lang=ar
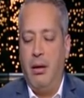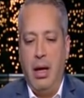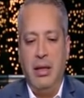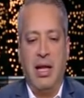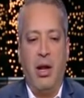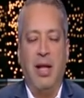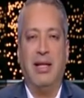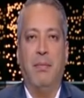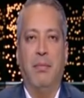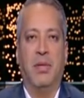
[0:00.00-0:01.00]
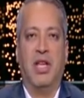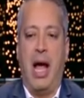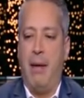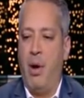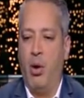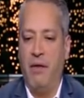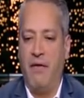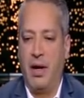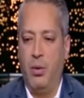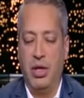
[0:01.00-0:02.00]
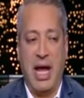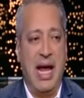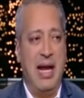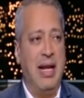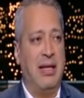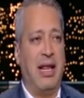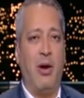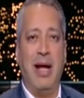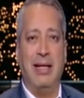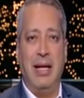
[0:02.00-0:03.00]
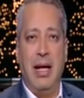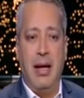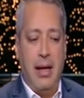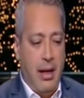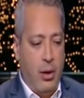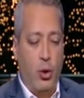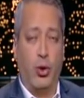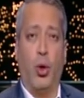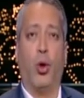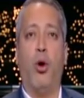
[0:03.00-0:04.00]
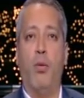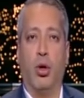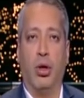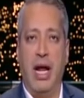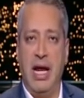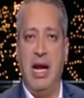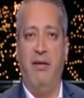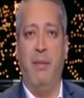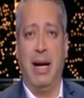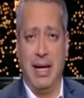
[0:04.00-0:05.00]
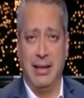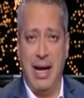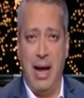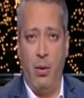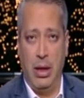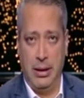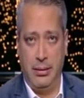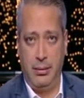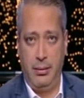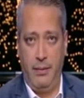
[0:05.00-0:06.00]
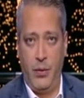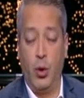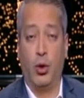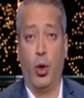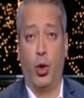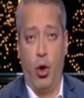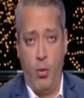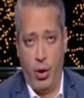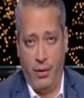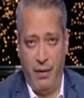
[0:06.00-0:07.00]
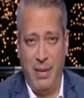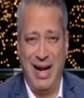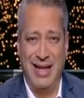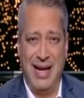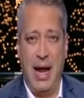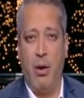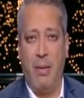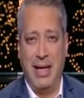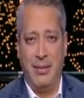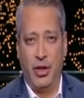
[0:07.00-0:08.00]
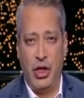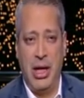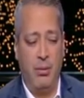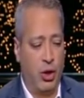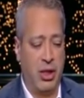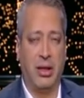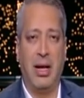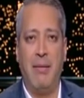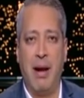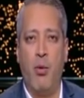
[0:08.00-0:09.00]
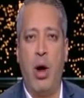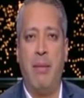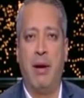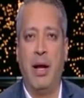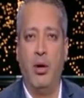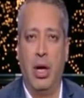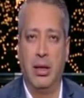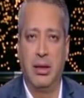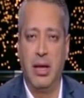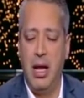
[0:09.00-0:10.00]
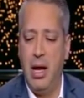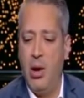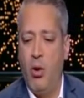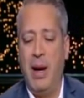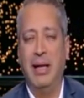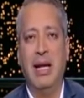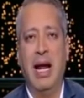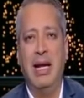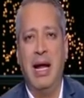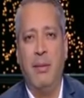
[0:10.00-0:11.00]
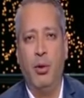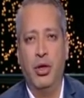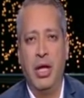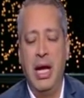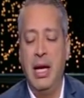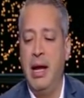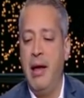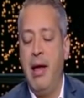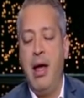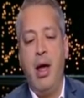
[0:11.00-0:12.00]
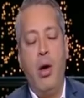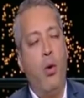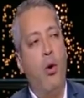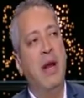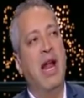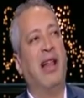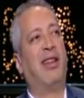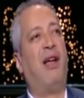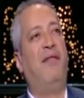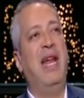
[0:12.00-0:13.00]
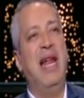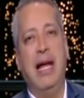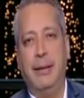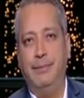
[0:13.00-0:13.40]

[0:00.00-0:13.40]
انت دلوقتي مصعب موقفك وتخيل ان انت دلوقتي جزر القمر هي اللي في المركز الاول جزر القمر في المركز الاول بعد ماتشين متصدره المجموعه باربع نقط وبعدين احنا بنتين ومن الطاف الله